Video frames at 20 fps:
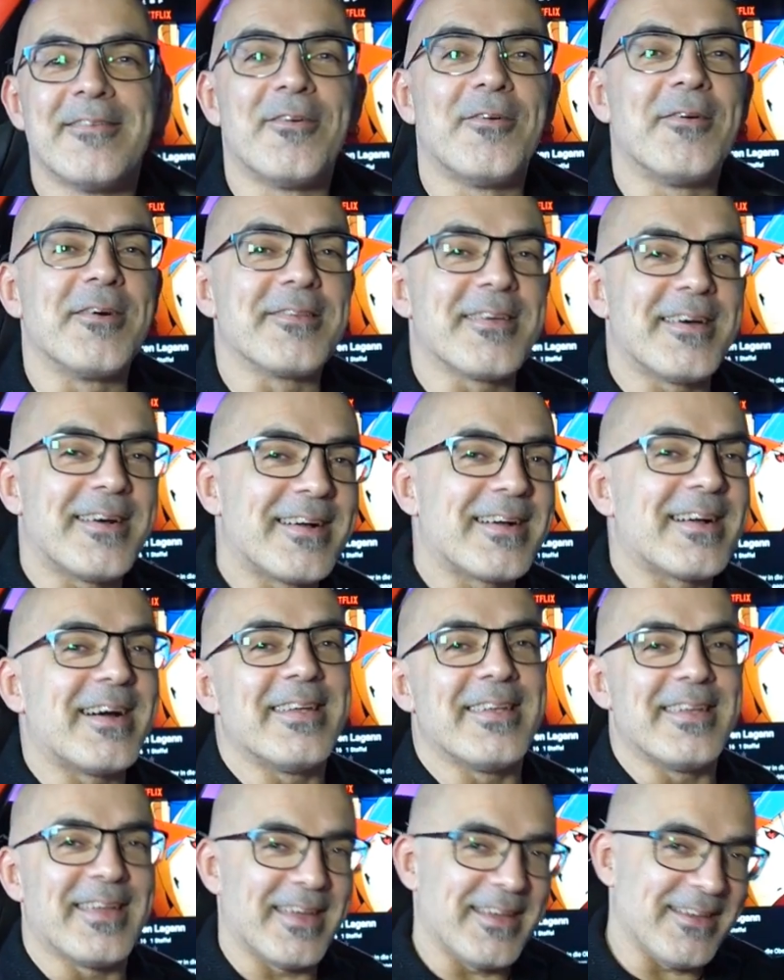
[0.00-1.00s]
wo man sagen
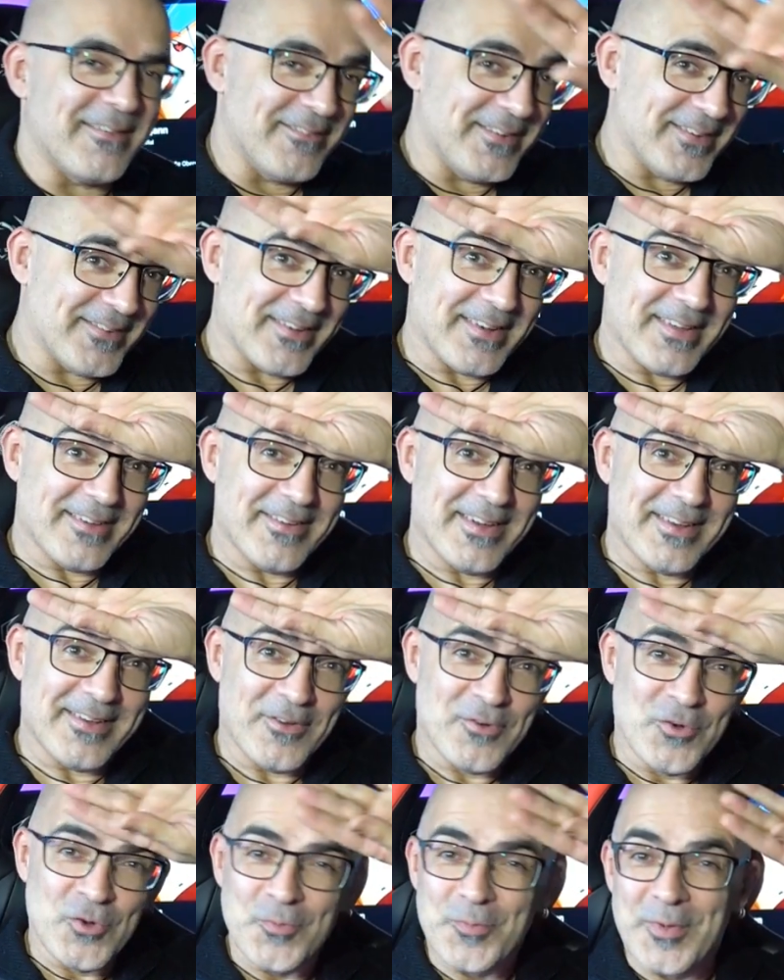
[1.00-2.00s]
kann, ne, wie schon
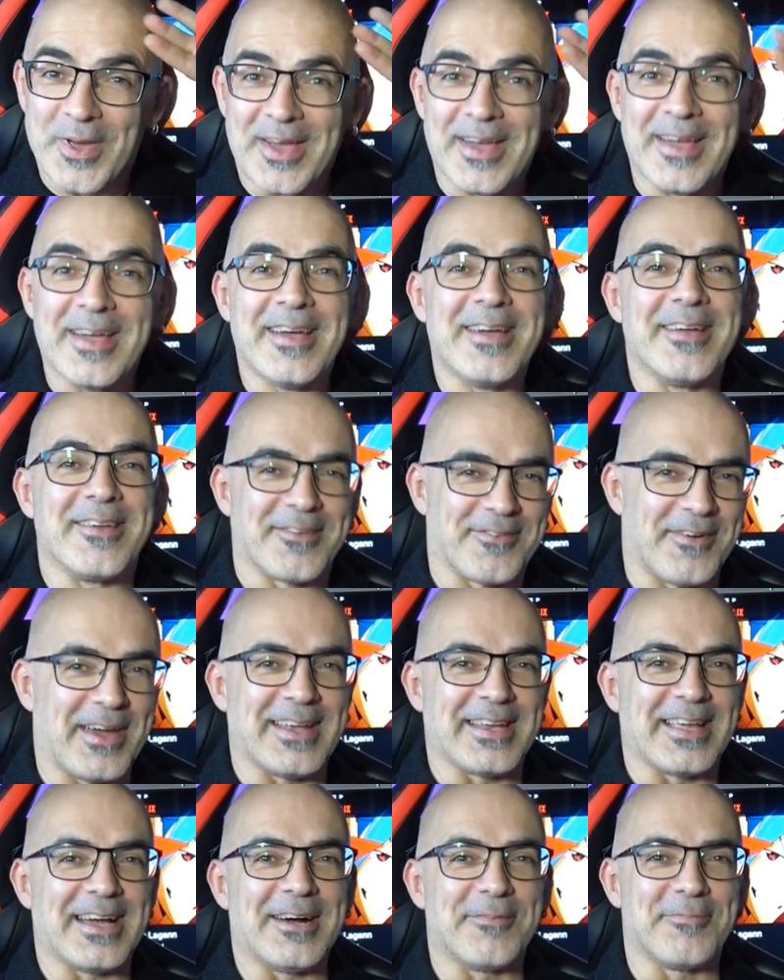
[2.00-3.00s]
erwähnt,
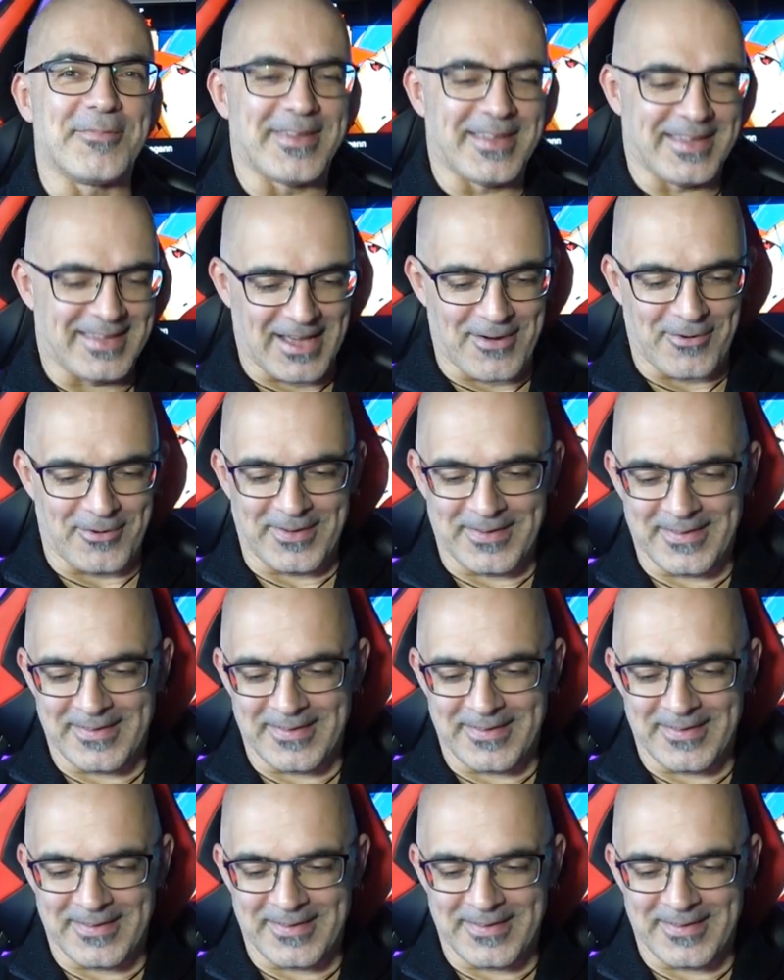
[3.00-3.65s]
Schwein gehabt. Ja.